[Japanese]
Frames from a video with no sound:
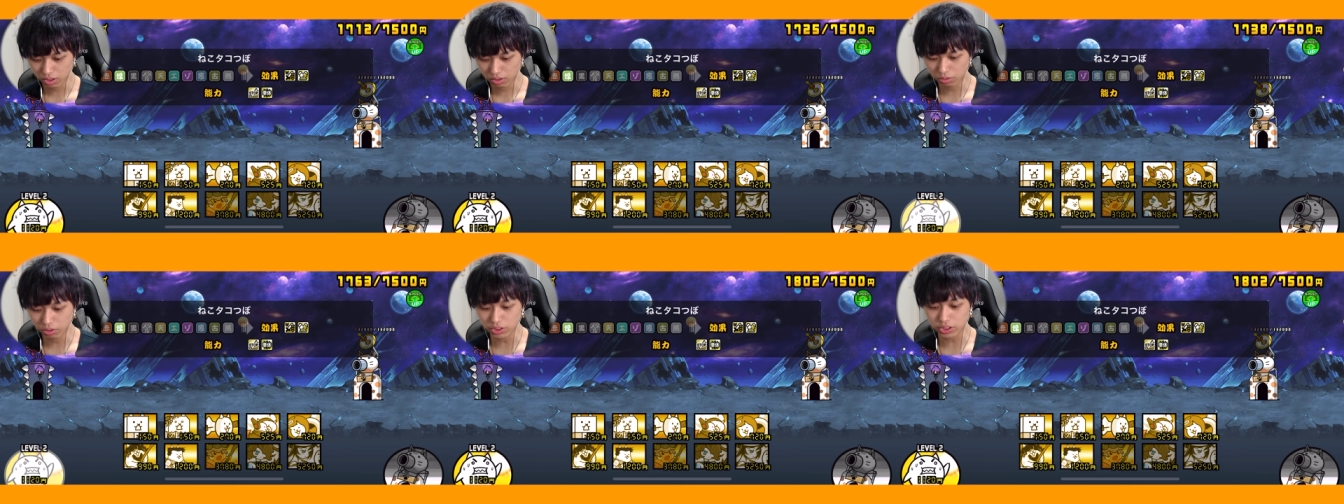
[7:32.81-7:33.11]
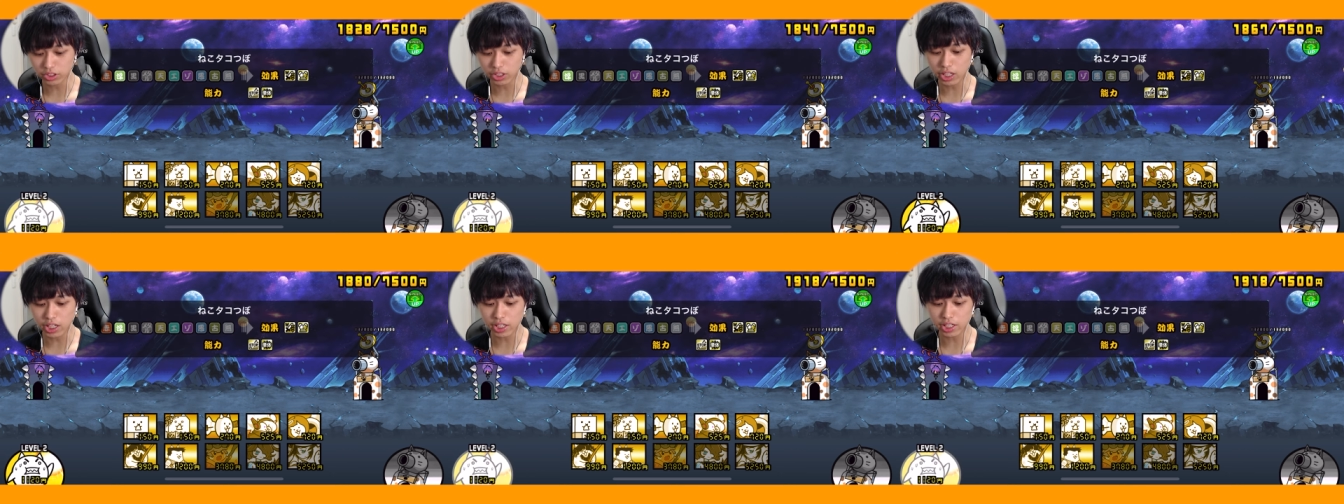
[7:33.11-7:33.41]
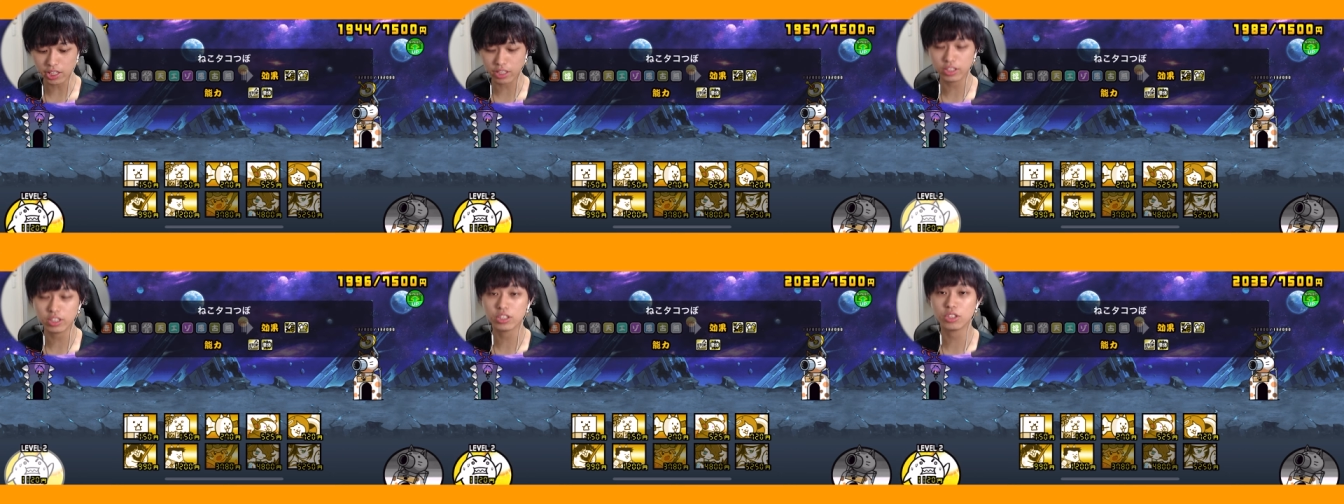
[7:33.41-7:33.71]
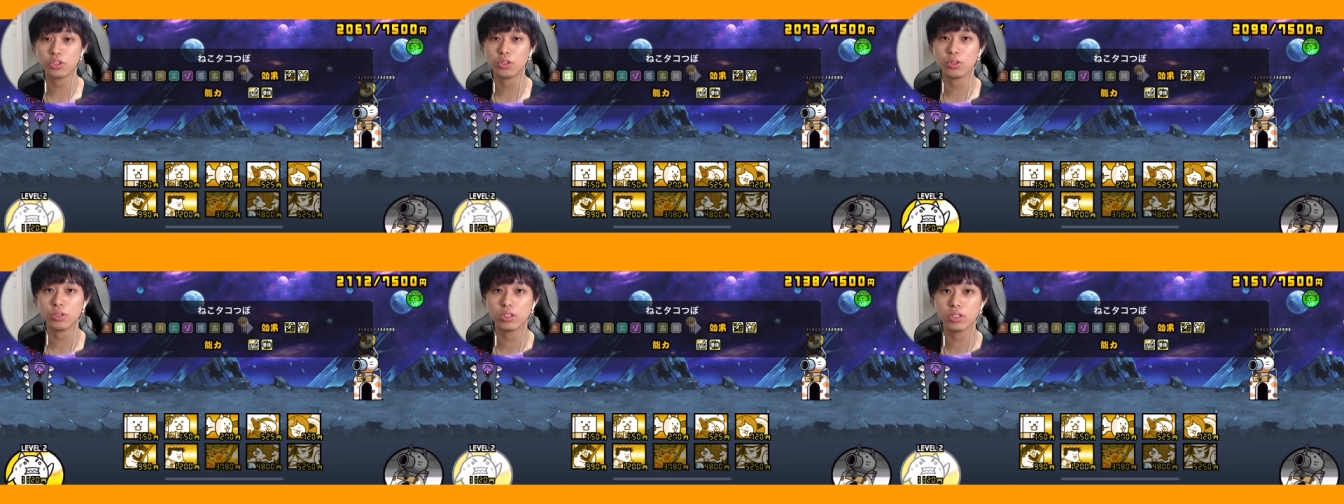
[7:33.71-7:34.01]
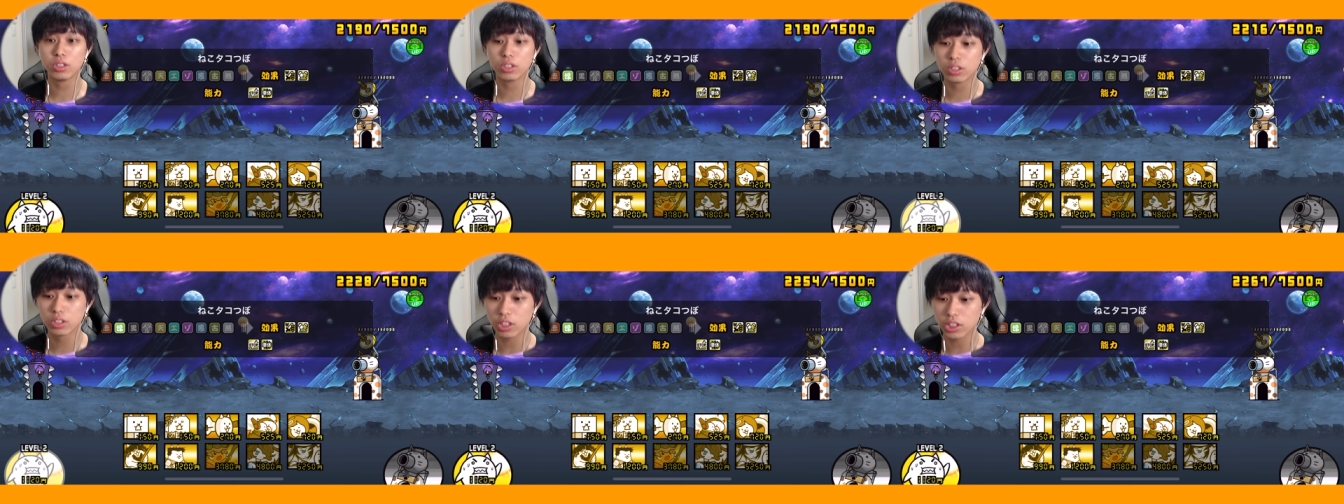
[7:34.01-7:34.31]
こいつエイリアンに理由、
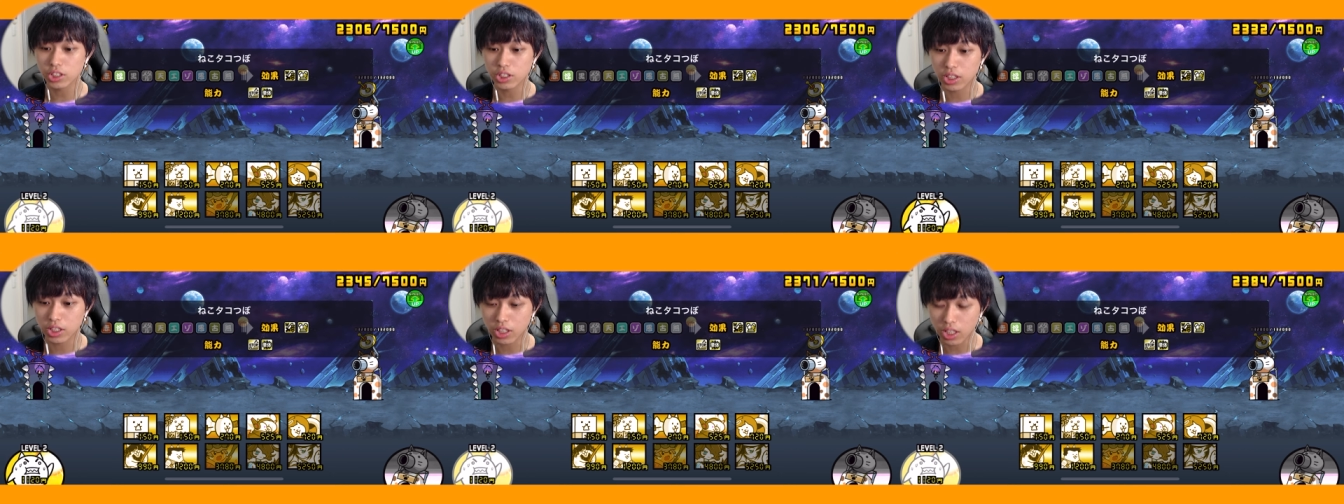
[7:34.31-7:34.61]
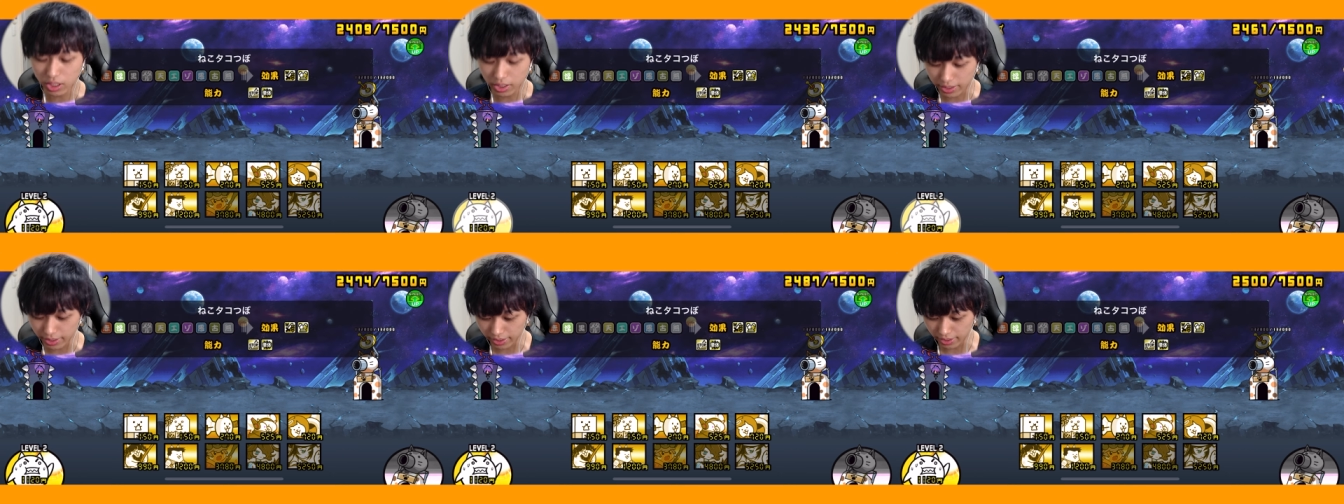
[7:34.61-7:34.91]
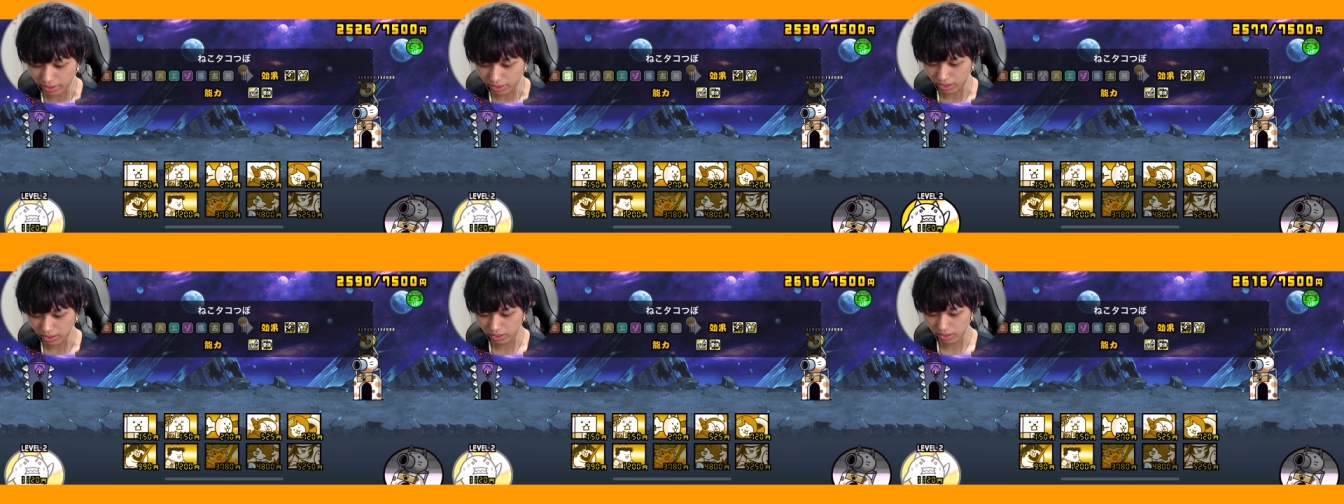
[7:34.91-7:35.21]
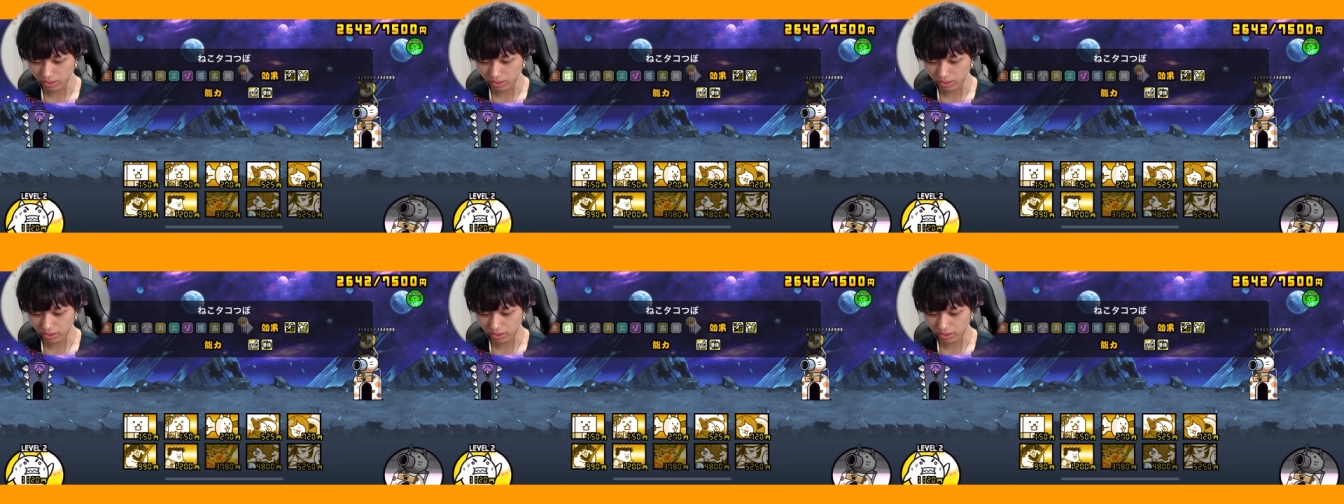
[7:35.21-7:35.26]
対して関係ない。